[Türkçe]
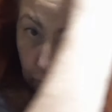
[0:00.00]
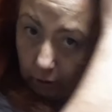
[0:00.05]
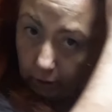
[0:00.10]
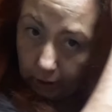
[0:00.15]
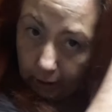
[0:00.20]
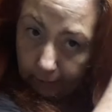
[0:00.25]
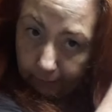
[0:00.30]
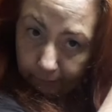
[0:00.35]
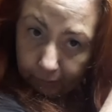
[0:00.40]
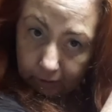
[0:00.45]
boya
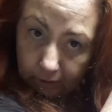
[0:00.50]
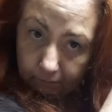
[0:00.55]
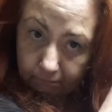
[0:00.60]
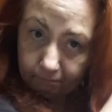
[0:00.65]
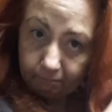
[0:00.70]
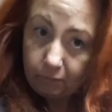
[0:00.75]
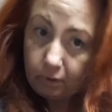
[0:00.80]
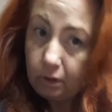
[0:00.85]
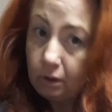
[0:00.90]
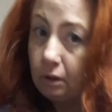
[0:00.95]

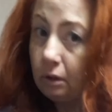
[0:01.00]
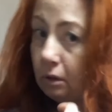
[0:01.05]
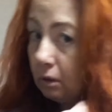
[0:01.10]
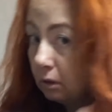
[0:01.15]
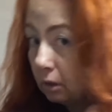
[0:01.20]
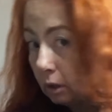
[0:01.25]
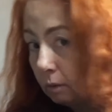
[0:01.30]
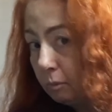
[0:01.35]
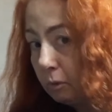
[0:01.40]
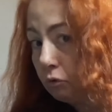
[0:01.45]
yapmadım
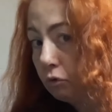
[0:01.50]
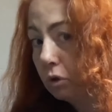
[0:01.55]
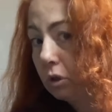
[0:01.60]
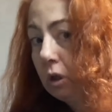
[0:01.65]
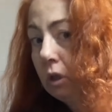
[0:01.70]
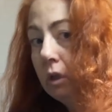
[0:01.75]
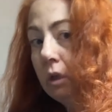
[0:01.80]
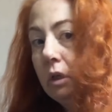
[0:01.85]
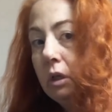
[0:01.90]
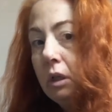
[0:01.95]
e, ama
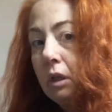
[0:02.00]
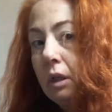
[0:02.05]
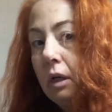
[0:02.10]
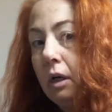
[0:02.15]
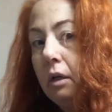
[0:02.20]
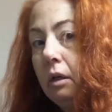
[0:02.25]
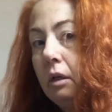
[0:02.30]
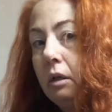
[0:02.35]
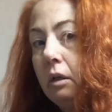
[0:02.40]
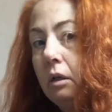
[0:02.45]
üzerine iki
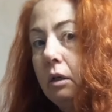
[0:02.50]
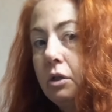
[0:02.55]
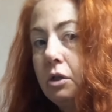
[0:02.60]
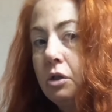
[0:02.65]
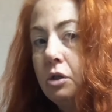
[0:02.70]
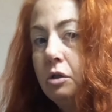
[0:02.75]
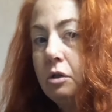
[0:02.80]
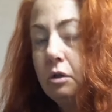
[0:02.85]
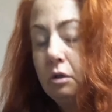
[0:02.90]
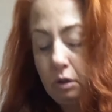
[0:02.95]
tane
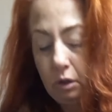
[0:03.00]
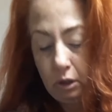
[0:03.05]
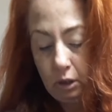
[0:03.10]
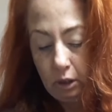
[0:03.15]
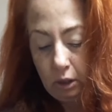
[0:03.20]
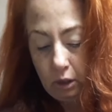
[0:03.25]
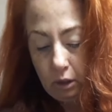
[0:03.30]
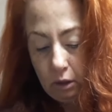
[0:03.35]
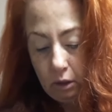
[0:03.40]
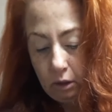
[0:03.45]
açıcı
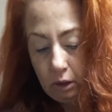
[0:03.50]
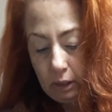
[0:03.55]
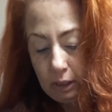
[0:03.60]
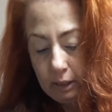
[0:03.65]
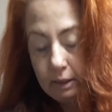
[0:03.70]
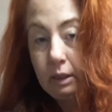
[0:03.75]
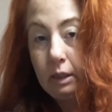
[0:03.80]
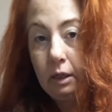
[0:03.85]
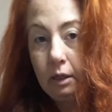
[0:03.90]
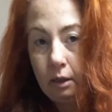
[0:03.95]

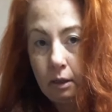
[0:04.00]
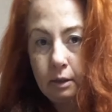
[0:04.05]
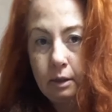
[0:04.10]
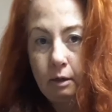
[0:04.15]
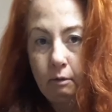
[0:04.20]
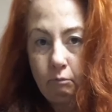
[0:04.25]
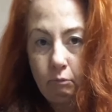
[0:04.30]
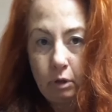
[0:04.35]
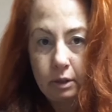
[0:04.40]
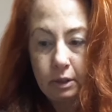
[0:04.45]
etki
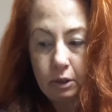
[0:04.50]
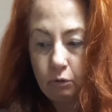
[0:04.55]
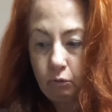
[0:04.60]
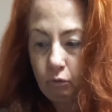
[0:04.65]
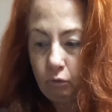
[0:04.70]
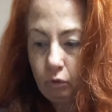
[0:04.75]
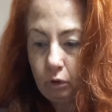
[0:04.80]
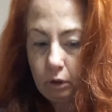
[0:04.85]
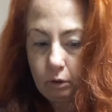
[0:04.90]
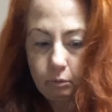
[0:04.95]
yaratan maske
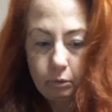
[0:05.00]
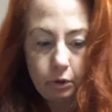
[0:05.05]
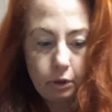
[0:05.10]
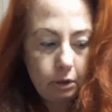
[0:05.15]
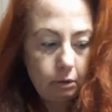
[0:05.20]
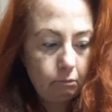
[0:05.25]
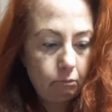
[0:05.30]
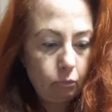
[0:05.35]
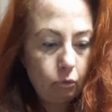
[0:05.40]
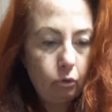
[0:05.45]

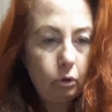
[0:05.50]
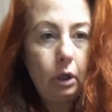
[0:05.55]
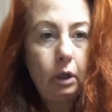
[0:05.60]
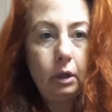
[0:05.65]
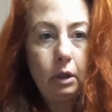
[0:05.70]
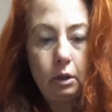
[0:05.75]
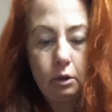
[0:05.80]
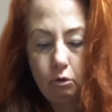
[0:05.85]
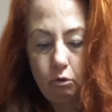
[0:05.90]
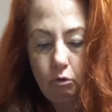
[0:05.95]
uygulamıştım.
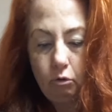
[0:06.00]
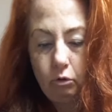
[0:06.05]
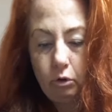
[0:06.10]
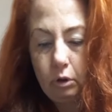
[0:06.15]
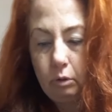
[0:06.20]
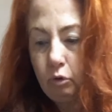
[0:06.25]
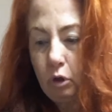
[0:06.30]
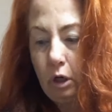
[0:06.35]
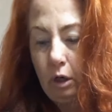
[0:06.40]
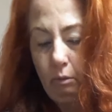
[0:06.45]
Bunlardan
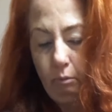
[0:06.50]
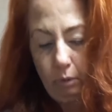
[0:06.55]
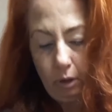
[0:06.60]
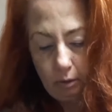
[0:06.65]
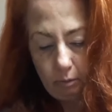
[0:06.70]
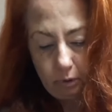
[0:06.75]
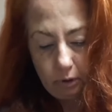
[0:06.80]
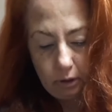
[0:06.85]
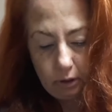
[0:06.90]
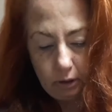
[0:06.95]
sonra bu
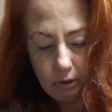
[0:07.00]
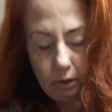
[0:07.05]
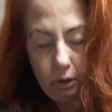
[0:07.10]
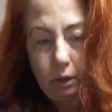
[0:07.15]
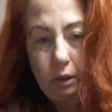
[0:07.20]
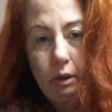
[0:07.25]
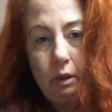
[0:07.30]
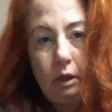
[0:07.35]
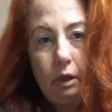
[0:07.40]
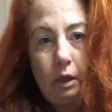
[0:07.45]
amber
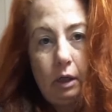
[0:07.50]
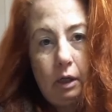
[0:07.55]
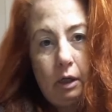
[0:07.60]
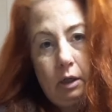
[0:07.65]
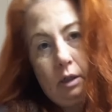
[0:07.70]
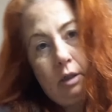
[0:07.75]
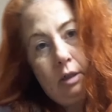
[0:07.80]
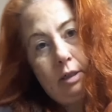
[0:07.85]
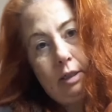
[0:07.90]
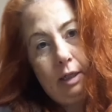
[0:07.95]
bakırım da
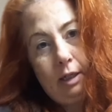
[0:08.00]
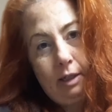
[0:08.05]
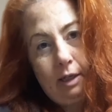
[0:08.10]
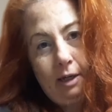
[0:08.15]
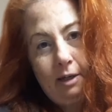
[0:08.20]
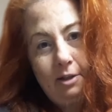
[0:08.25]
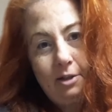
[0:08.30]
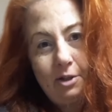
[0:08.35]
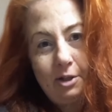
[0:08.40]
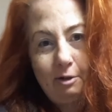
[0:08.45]
nasıl
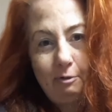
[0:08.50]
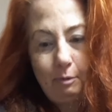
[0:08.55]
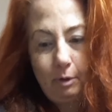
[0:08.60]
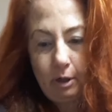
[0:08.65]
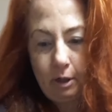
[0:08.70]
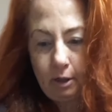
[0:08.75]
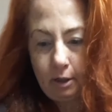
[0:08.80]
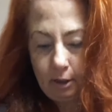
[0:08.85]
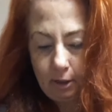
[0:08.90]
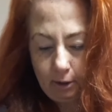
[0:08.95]
etki edeceğini
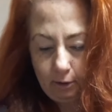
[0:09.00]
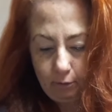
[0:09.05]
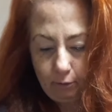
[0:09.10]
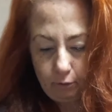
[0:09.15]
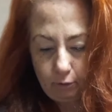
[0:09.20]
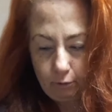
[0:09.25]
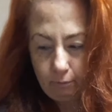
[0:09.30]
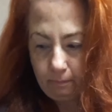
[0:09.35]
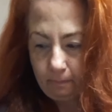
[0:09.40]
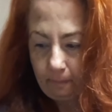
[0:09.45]
merak
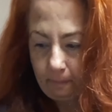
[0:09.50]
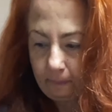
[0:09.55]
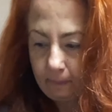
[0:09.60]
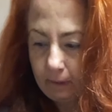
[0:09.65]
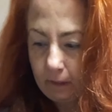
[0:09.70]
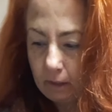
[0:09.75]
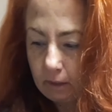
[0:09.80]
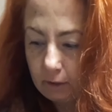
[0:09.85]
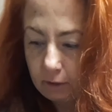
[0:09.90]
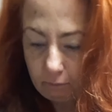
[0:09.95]
ediyorum.
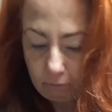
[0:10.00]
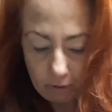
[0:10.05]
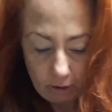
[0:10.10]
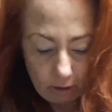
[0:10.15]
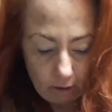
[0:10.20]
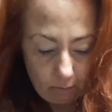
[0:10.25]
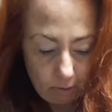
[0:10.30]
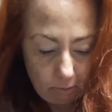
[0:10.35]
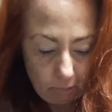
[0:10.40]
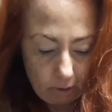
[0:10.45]
Şimdi
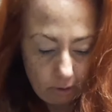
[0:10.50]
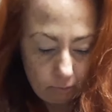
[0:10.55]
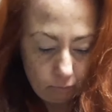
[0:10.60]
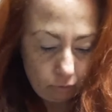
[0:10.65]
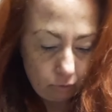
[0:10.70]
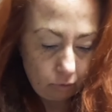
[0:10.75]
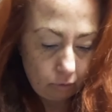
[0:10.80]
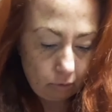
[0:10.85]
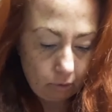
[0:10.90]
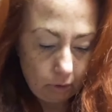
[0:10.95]
hemen ben
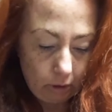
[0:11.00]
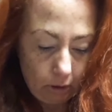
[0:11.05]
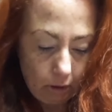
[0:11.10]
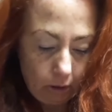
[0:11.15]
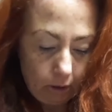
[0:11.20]
bunu